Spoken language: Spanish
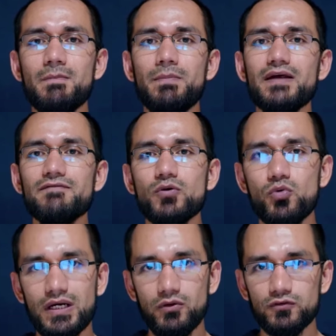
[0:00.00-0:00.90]

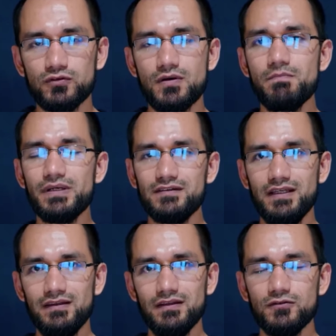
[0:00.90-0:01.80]
prefigurados,
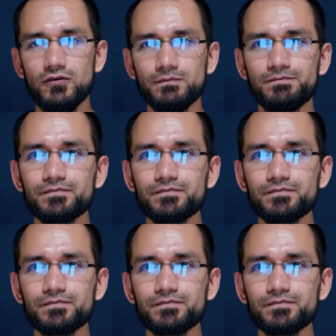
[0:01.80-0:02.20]
presentes, ¿no?